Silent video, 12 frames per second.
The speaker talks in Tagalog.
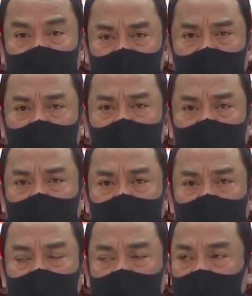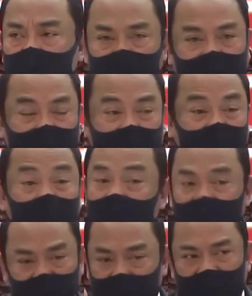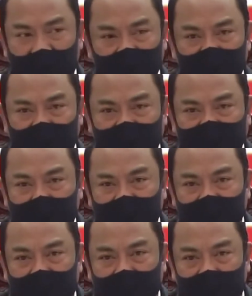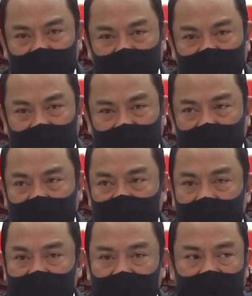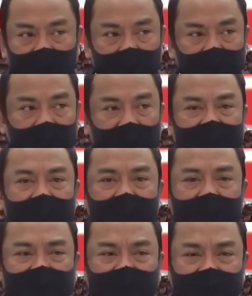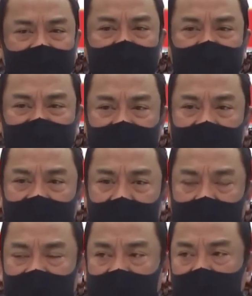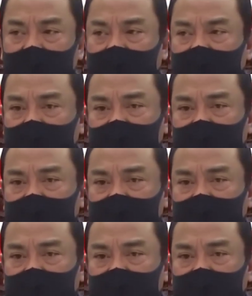Before, dito sa, e, sa insidente ito, ito? Hindi pa namin pwede sabihin naglaro sila dito sa amin. Kaya nga kasi iniimbestigahan namin ito.